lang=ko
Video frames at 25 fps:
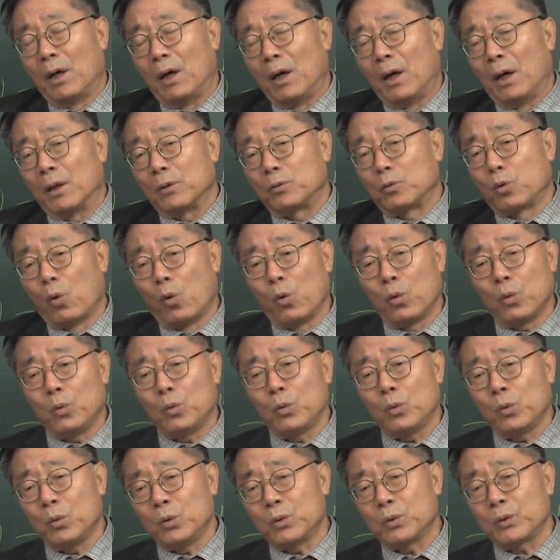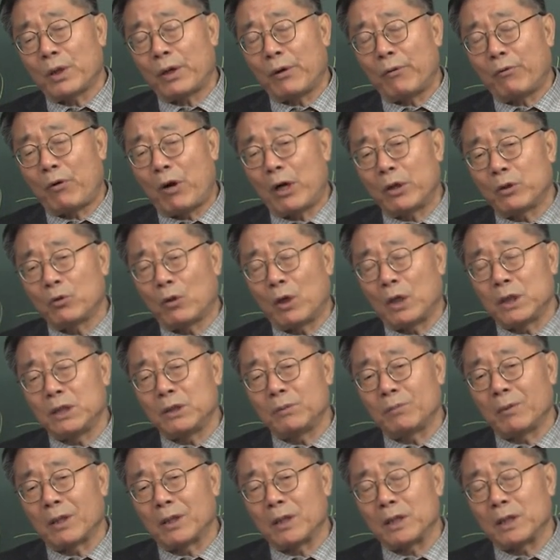아, 도구를 사,
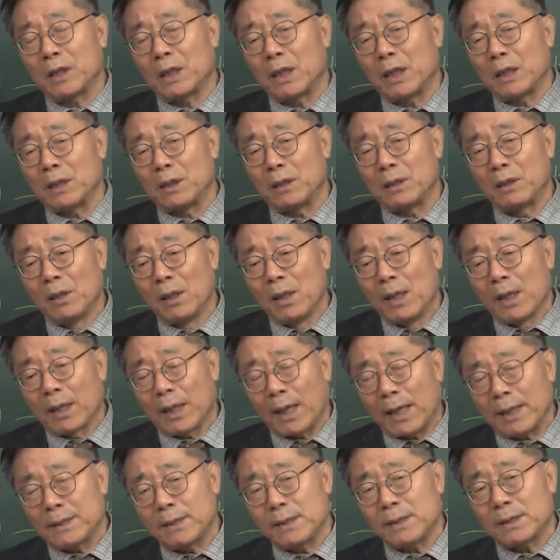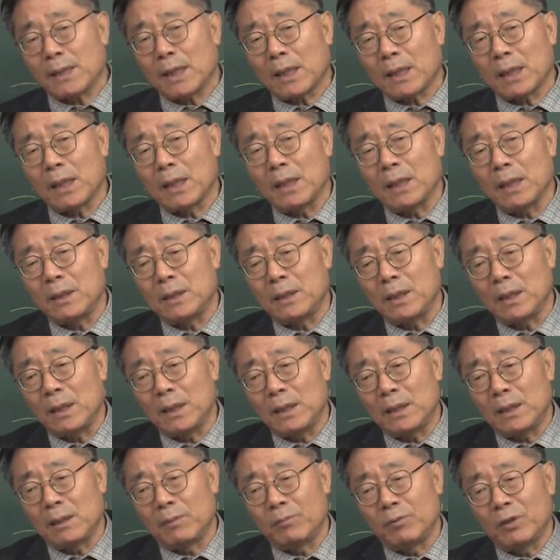활용하지만 인간이 같이 살아야
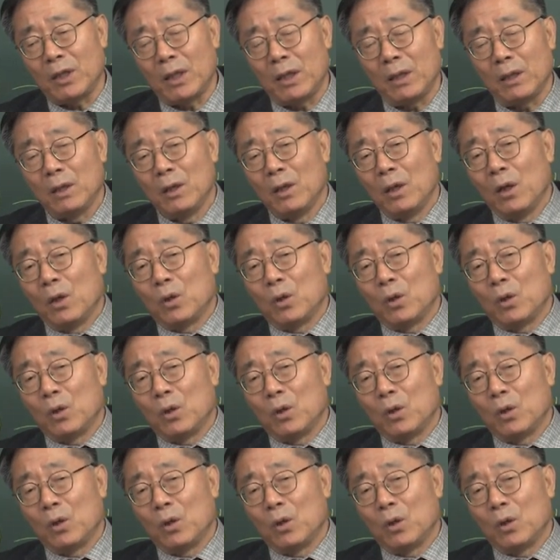되기 때문에